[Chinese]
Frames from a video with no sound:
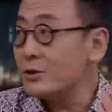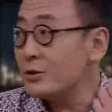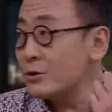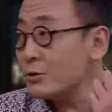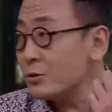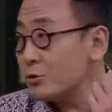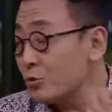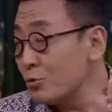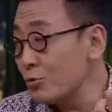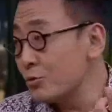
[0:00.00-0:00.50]
其
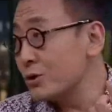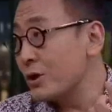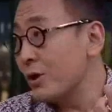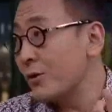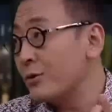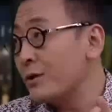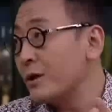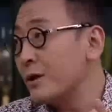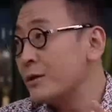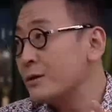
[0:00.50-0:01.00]
实宋
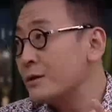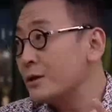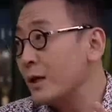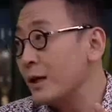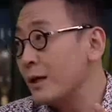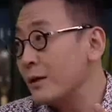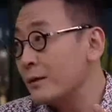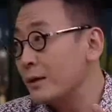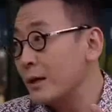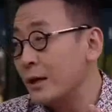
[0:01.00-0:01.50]
朝呢，
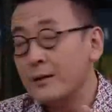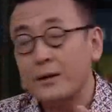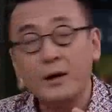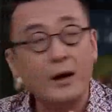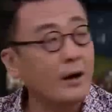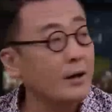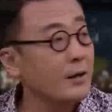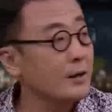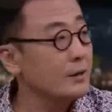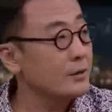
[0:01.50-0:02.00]
这两年
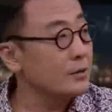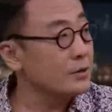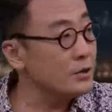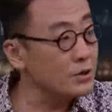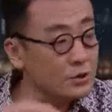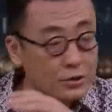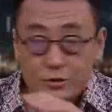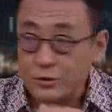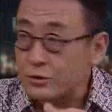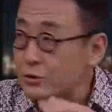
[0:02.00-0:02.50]
呢，
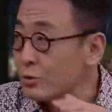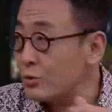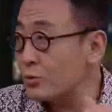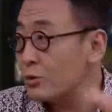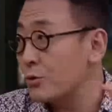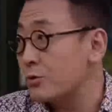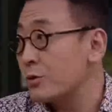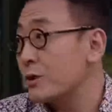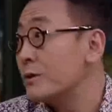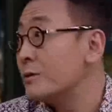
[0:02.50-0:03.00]
一直
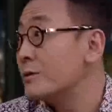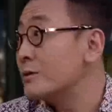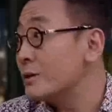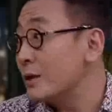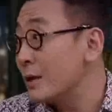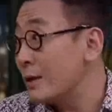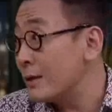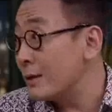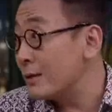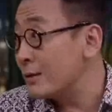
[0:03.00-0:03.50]
就有人
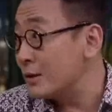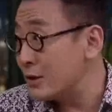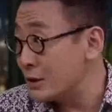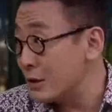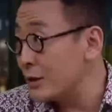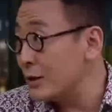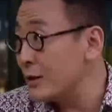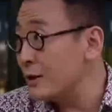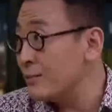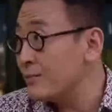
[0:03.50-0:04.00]
在
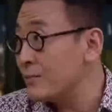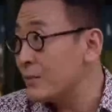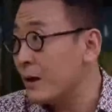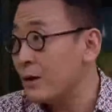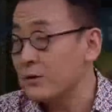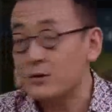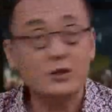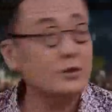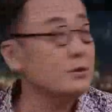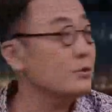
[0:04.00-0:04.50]
提
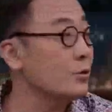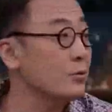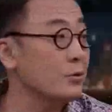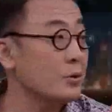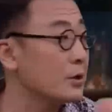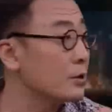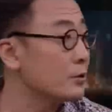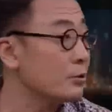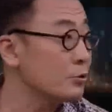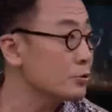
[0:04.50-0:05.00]
啊，听到
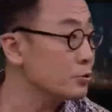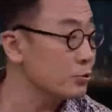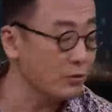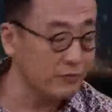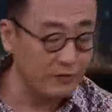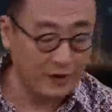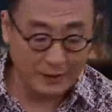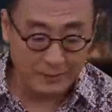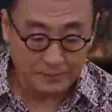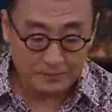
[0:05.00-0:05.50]
过很多
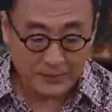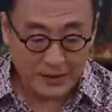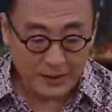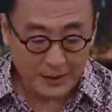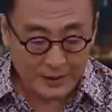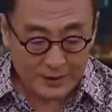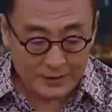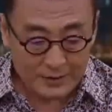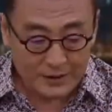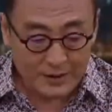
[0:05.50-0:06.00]
说法。
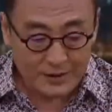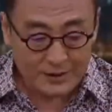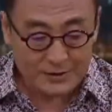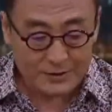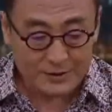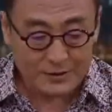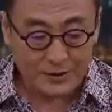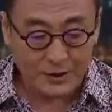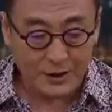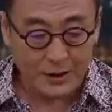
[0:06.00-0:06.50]
这
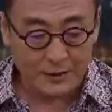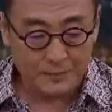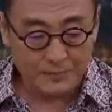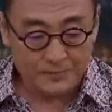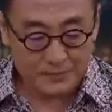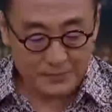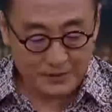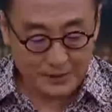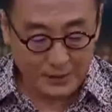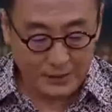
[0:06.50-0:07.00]
次呢，
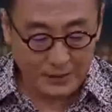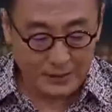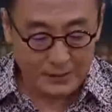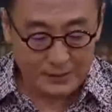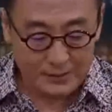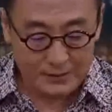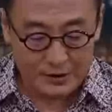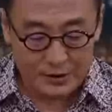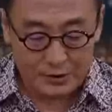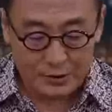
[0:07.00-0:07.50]

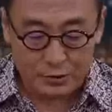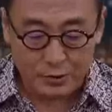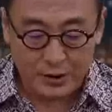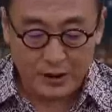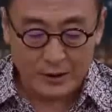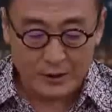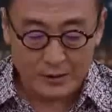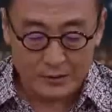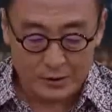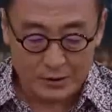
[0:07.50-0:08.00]
呃，提出
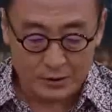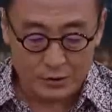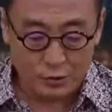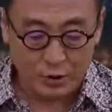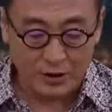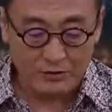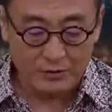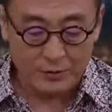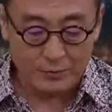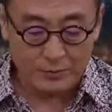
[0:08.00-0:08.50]
来这个
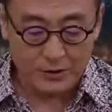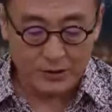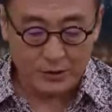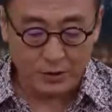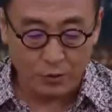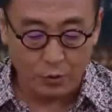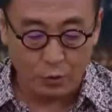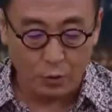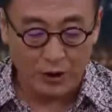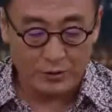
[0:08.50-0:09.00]
传闻比
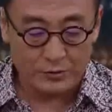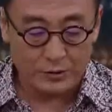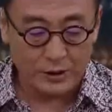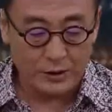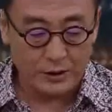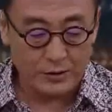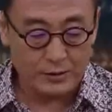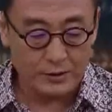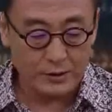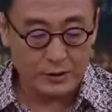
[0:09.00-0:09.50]
较广
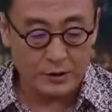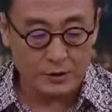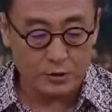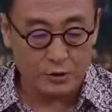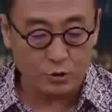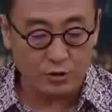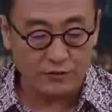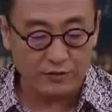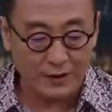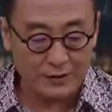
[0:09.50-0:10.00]
的一
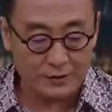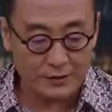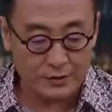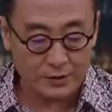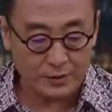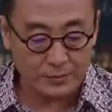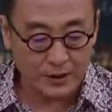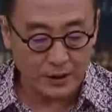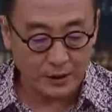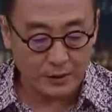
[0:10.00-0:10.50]
个说法是
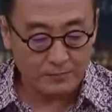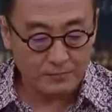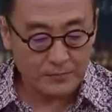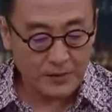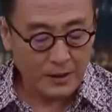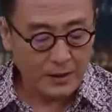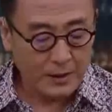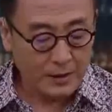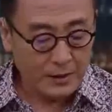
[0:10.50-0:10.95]
什么呢？